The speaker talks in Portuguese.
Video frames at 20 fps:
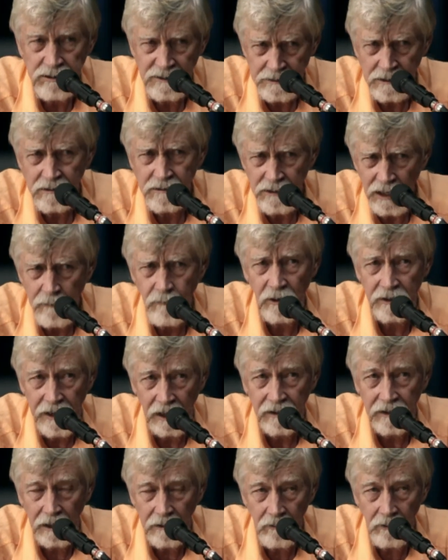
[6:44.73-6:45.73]
Você sabe o
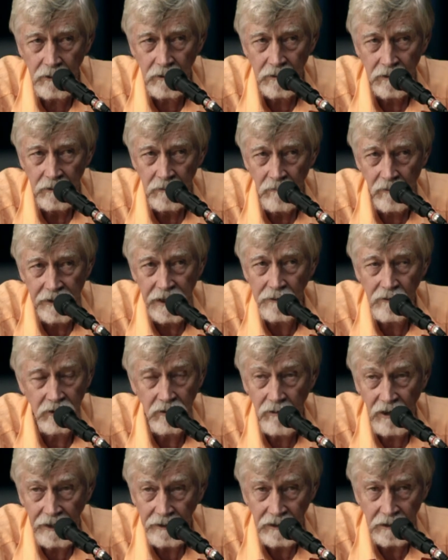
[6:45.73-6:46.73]
que é calor? O
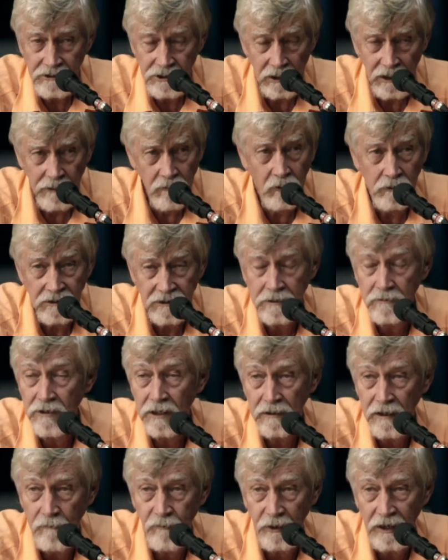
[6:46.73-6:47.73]
calor do Acre é tira gosto
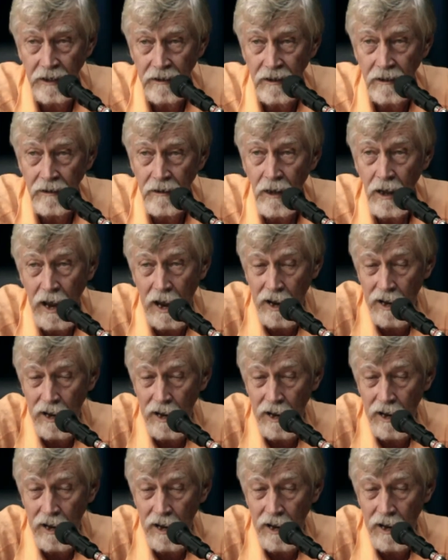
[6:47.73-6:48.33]
do que tem por aí.